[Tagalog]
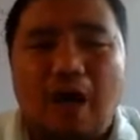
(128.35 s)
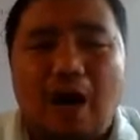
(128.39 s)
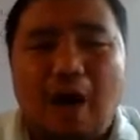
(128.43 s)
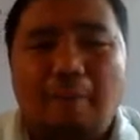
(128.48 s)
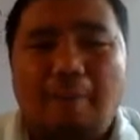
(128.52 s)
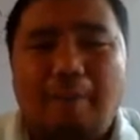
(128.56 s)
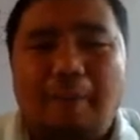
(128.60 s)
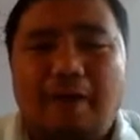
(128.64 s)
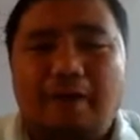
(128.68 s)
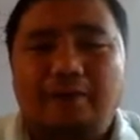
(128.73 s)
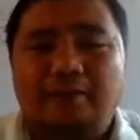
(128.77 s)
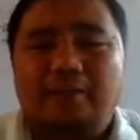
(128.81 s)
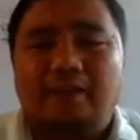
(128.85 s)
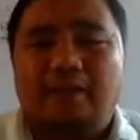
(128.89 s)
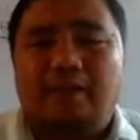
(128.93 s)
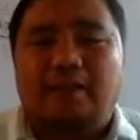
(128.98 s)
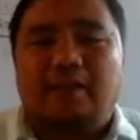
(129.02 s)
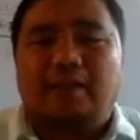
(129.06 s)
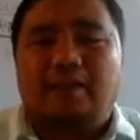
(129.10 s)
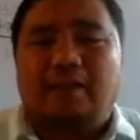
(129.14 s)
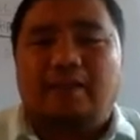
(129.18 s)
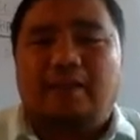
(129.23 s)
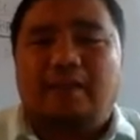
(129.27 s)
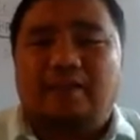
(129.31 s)
Apan,
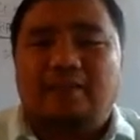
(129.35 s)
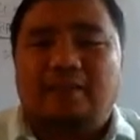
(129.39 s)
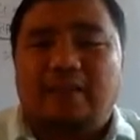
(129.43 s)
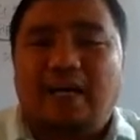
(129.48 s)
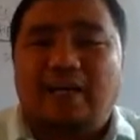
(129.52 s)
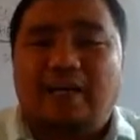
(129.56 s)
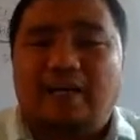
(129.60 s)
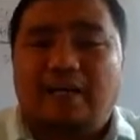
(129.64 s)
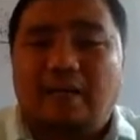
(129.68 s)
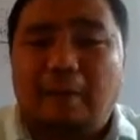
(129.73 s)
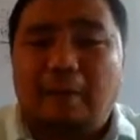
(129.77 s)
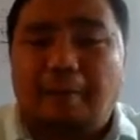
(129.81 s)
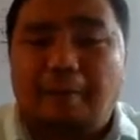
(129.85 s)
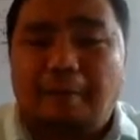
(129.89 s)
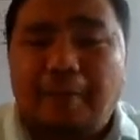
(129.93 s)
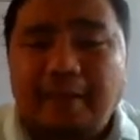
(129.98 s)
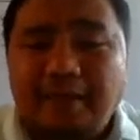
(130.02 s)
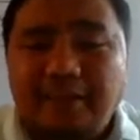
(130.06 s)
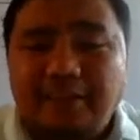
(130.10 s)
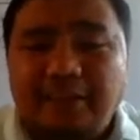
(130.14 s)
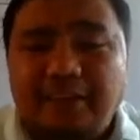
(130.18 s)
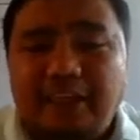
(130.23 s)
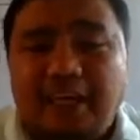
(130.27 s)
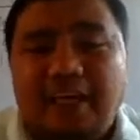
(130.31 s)

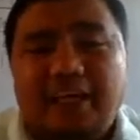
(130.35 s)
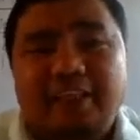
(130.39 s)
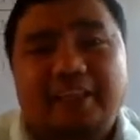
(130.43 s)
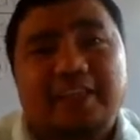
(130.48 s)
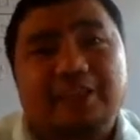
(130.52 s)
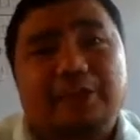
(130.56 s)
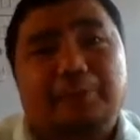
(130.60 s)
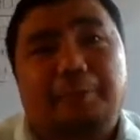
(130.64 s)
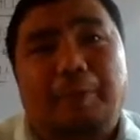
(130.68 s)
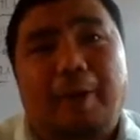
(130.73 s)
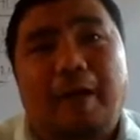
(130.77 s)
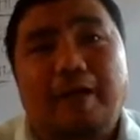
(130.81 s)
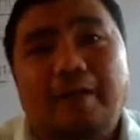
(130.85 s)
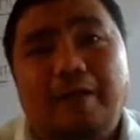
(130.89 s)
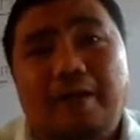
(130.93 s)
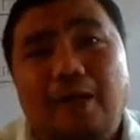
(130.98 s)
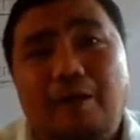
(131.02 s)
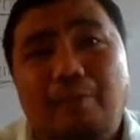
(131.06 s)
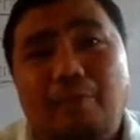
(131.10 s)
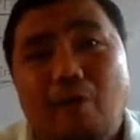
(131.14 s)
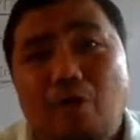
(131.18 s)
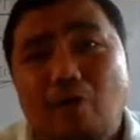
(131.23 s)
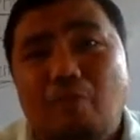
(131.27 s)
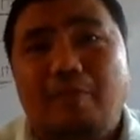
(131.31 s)
nagrepent siya in his
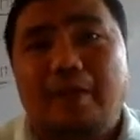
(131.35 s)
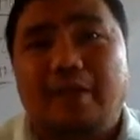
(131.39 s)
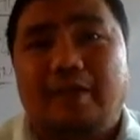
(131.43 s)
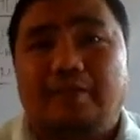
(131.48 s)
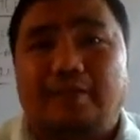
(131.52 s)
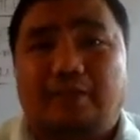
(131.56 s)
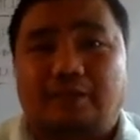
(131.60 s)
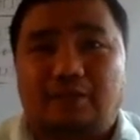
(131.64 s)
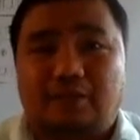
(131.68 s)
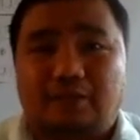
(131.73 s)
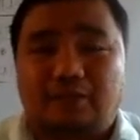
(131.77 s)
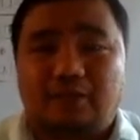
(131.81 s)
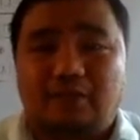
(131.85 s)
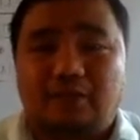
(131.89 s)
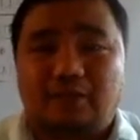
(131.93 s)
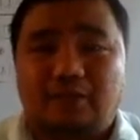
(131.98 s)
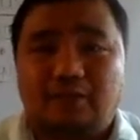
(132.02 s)
final moments.